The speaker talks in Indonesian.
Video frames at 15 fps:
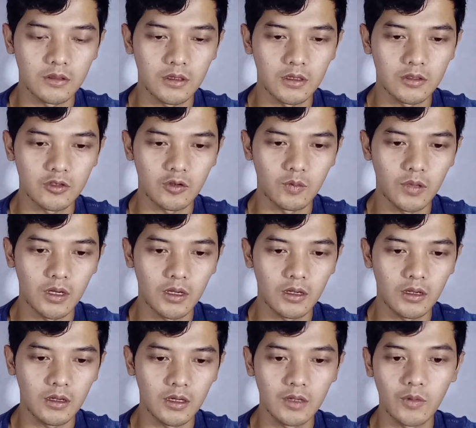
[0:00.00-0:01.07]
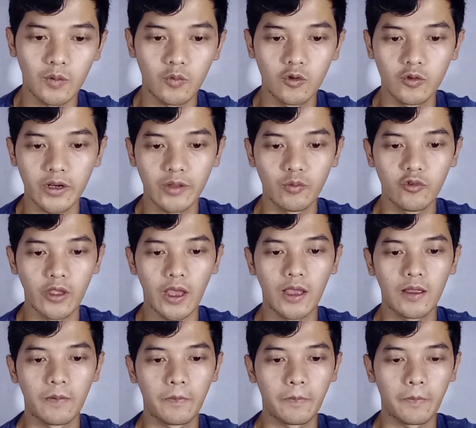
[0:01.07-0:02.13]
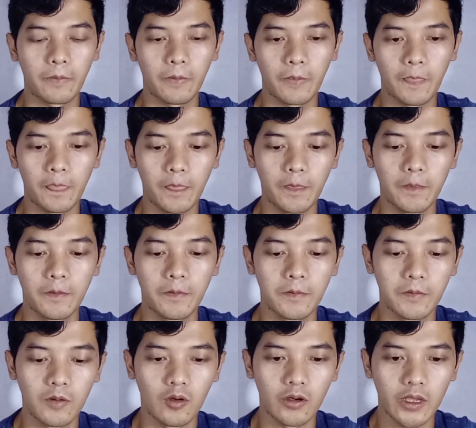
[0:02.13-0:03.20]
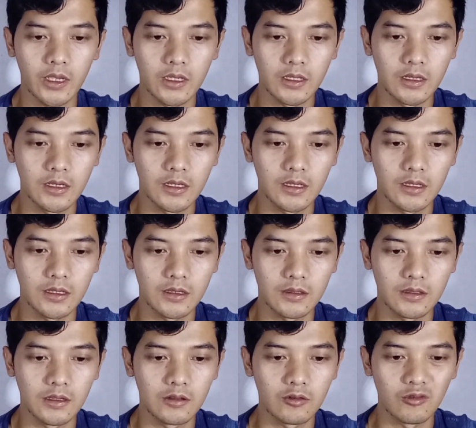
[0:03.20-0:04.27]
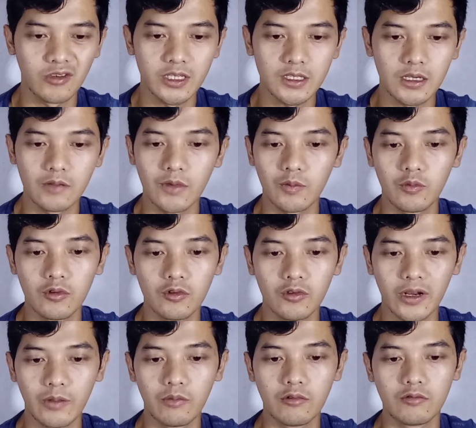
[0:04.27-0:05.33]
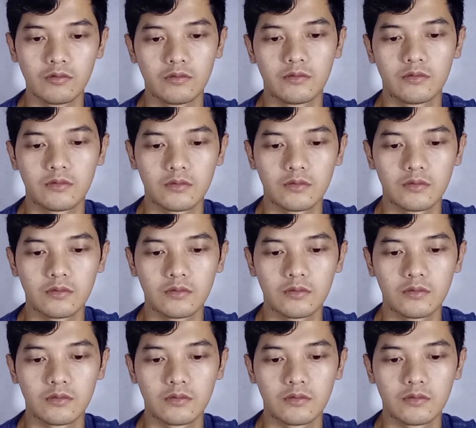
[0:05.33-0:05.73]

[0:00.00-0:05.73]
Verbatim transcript: saya coba 50000 ya kayak gini ditulis 50000